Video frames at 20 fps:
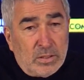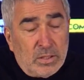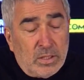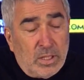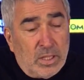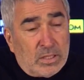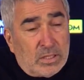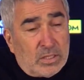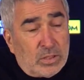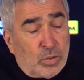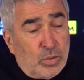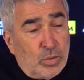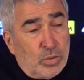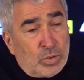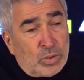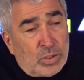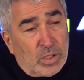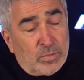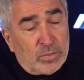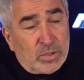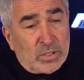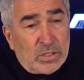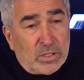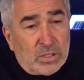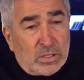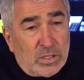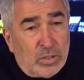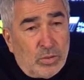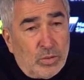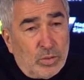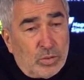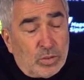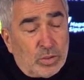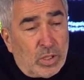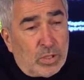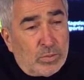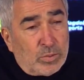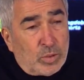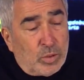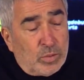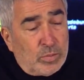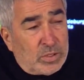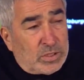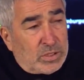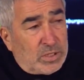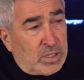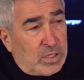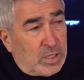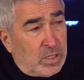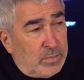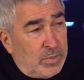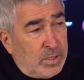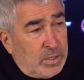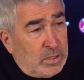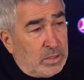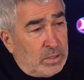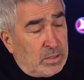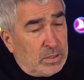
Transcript: eksik oyuncularımızın kısa oyuncularımız olmasına rağmen